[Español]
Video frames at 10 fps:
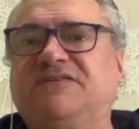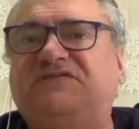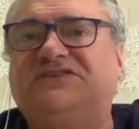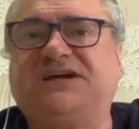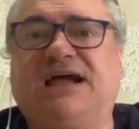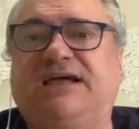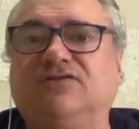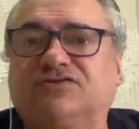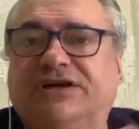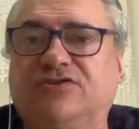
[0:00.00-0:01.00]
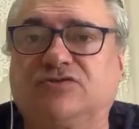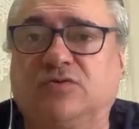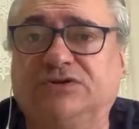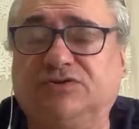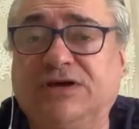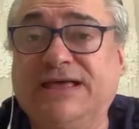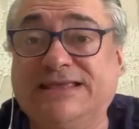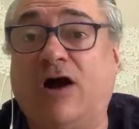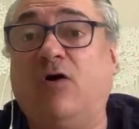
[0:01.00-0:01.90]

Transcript: de fichaje y no sé qué, no sé cuánto, y